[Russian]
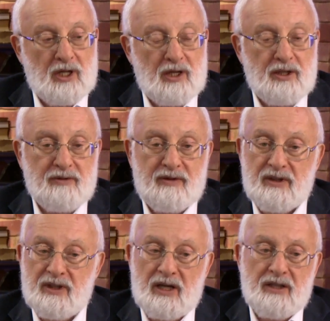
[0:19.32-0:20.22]
Я не,
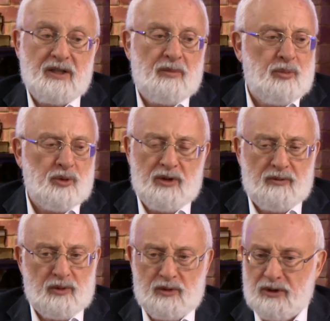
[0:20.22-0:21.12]
я не
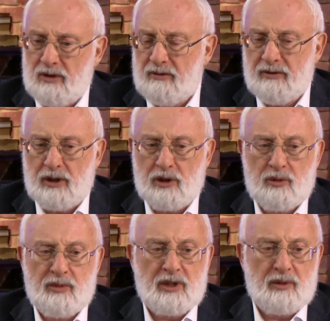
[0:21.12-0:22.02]
запугиваю. Где вы видели,
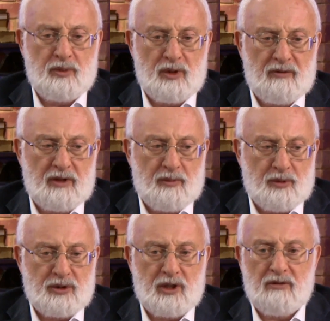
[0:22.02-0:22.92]
чтобы я запугивал? Я
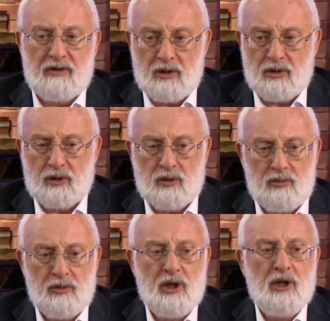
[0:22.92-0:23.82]
просто говорю о
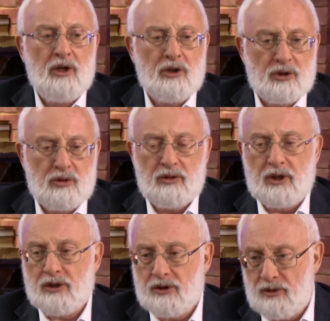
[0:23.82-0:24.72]
том, что
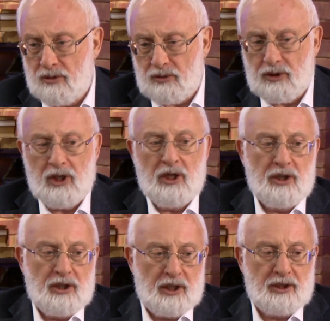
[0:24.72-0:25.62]
нас ждет,
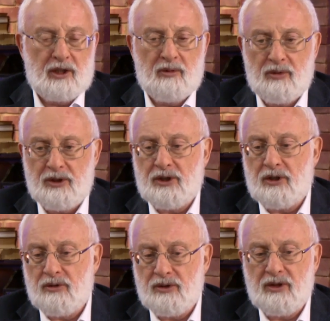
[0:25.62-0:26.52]
если мы
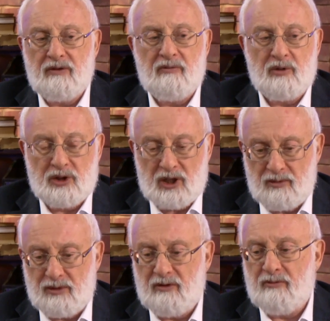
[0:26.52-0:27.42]
серьезно не
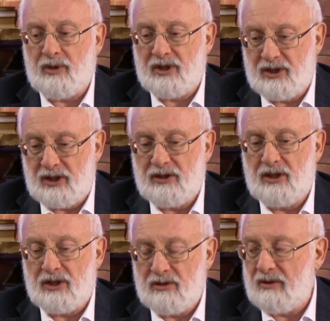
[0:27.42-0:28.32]
вмешаемся в
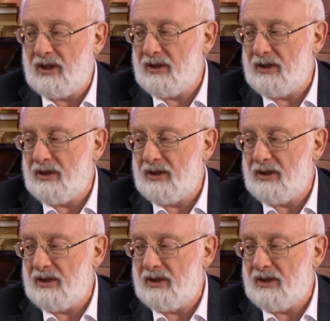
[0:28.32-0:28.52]
процесс нашего